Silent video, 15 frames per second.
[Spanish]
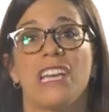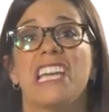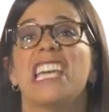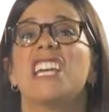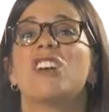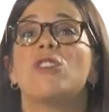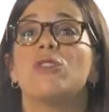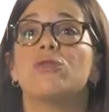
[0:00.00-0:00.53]

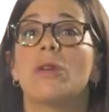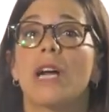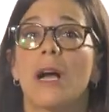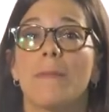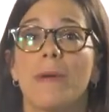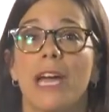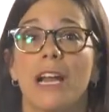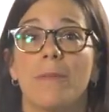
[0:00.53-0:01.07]
incluso a
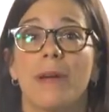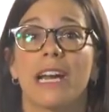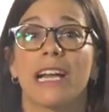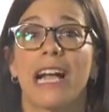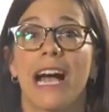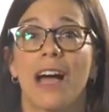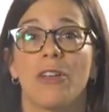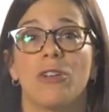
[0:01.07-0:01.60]
cambiar el
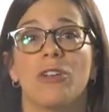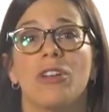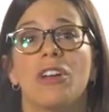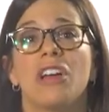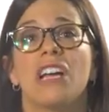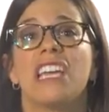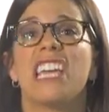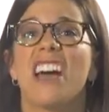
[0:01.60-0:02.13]
mercado.
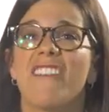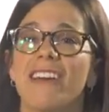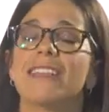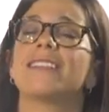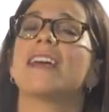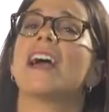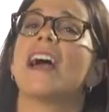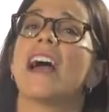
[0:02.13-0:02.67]
Y a
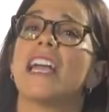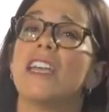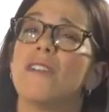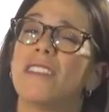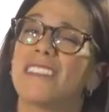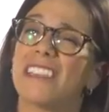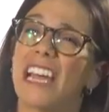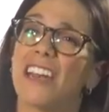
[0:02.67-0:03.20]
veces
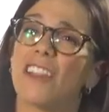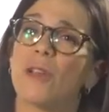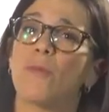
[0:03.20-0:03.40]
estar